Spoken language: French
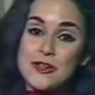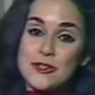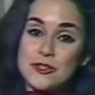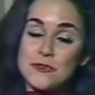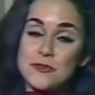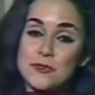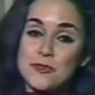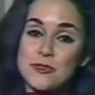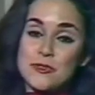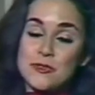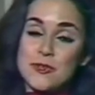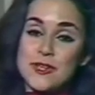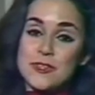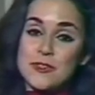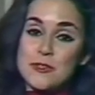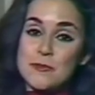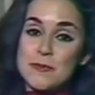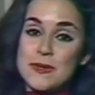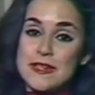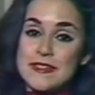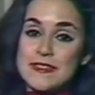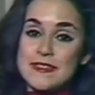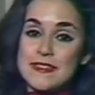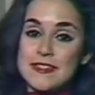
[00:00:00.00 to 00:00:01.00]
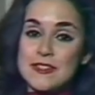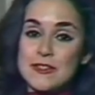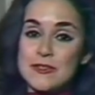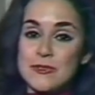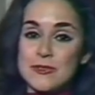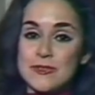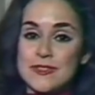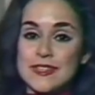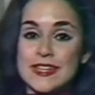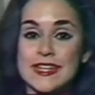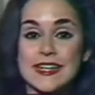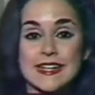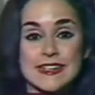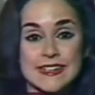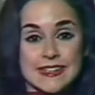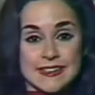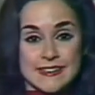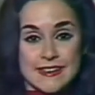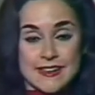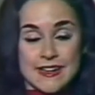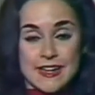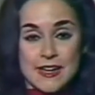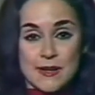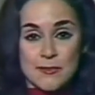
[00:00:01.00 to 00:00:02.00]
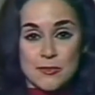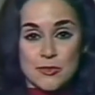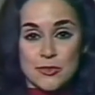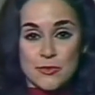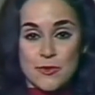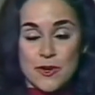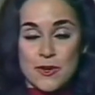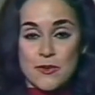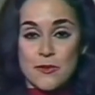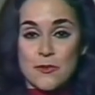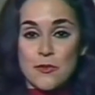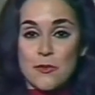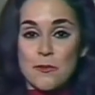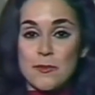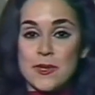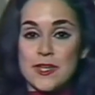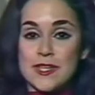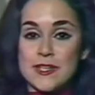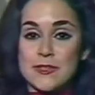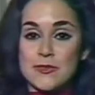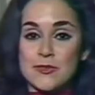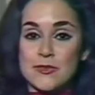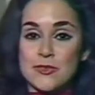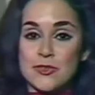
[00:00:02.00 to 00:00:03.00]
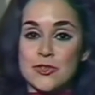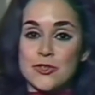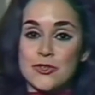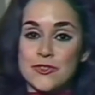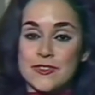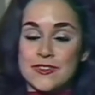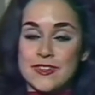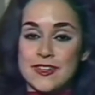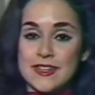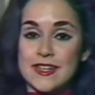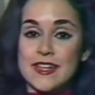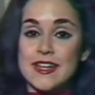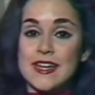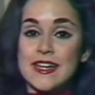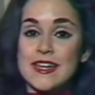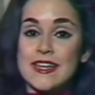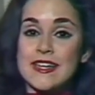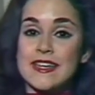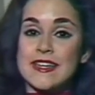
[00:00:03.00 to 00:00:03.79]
Je vous souhaite de passer une très très agréable soirée en compagnie de Dorothée